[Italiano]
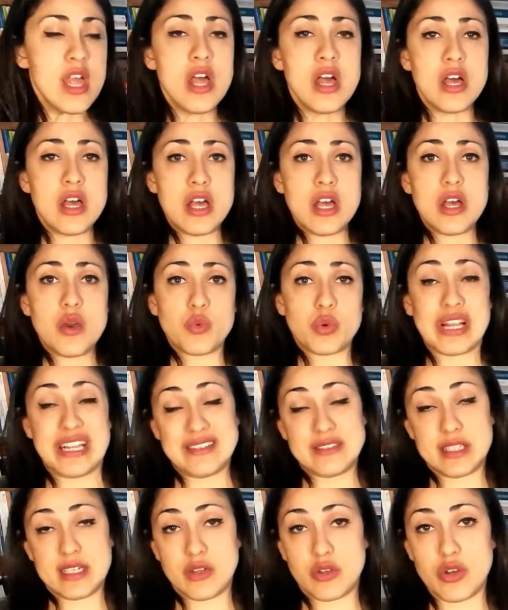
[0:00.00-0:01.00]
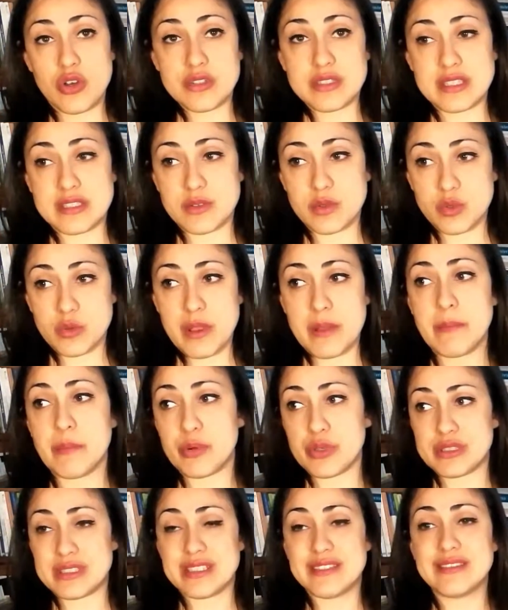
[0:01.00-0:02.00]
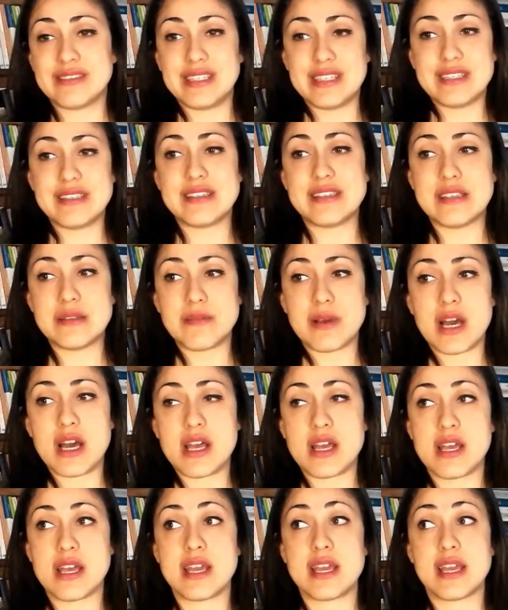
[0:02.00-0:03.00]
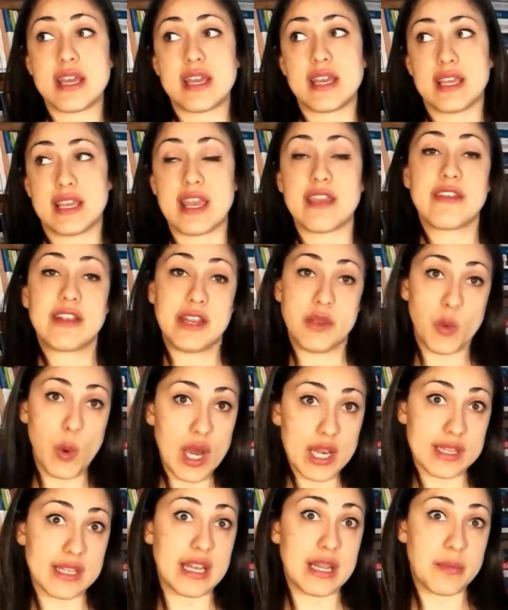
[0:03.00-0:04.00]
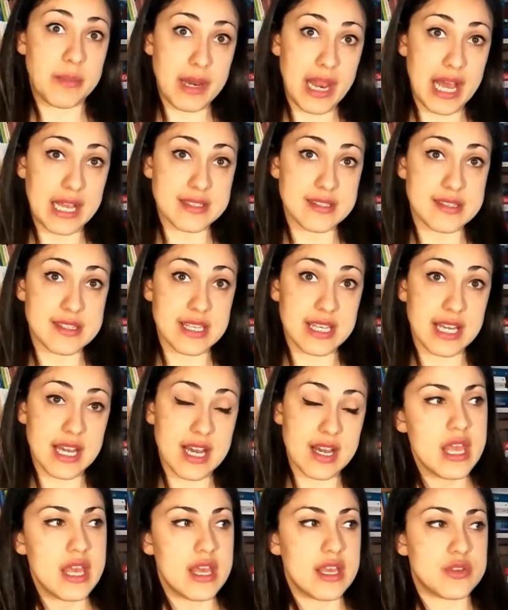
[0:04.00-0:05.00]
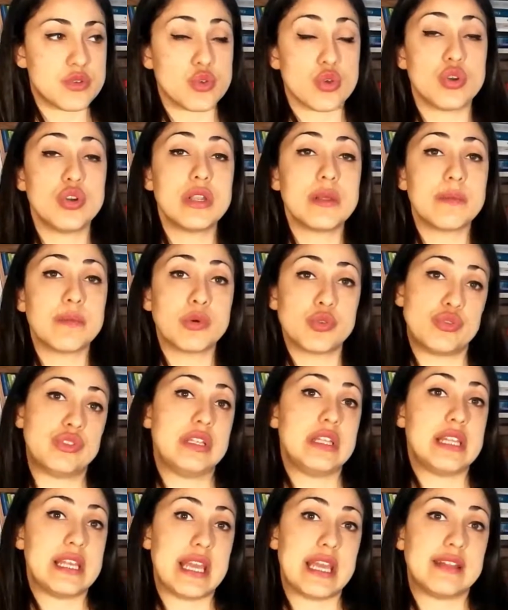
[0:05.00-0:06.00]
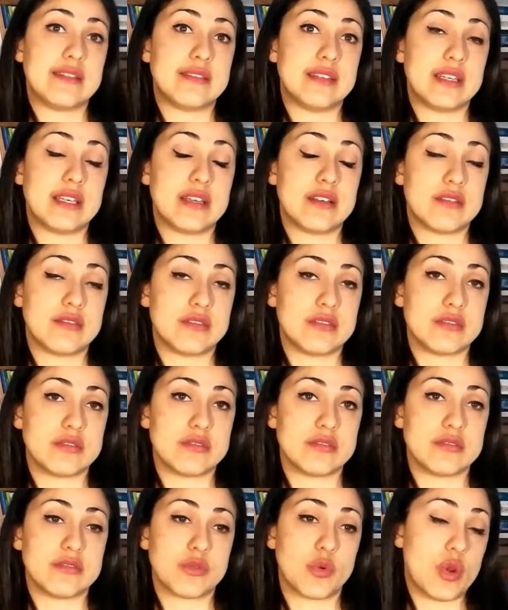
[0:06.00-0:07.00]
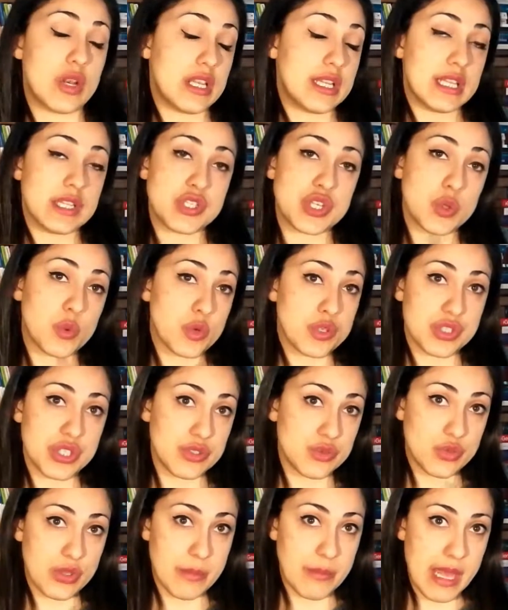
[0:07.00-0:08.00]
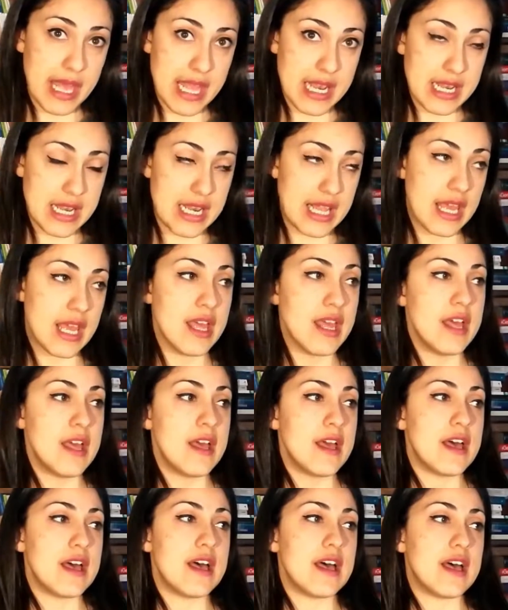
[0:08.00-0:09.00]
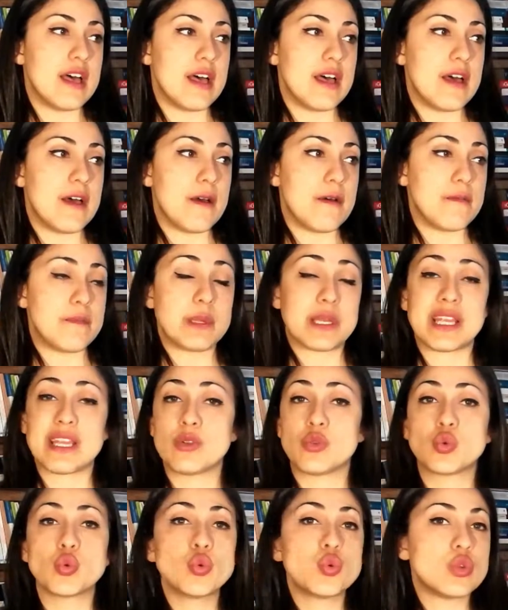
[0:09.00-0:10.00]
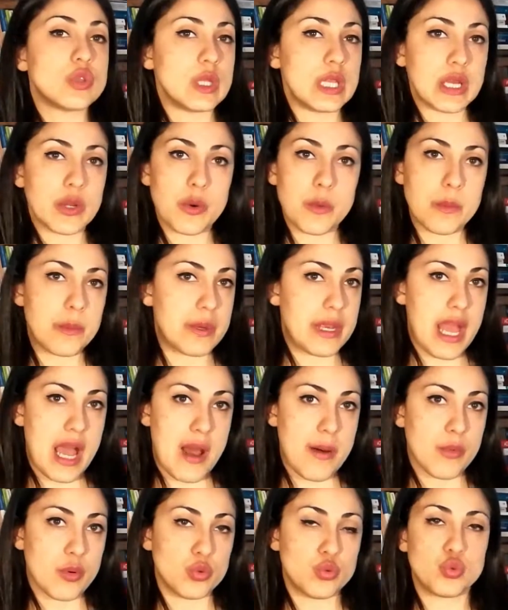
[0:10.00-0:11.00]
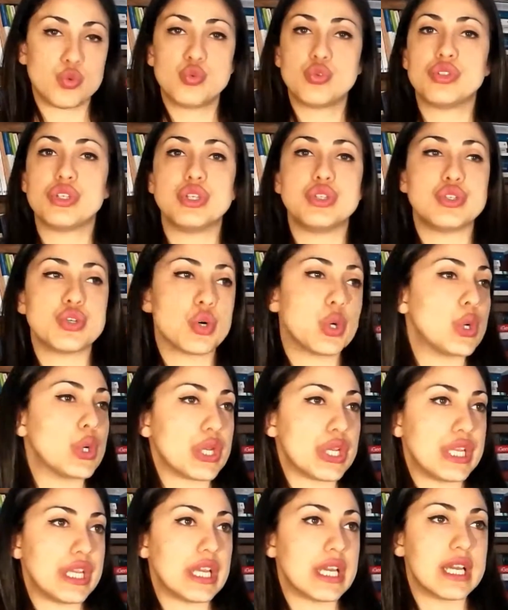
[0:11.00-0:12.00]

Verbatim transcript: Eh, un'altra cosa secondo me importantissima eh, che riguarda la plastica eh, sono le bottigliette, eh, quelle da 500 ml eh, perché tutti le compriamo tutti i giorni,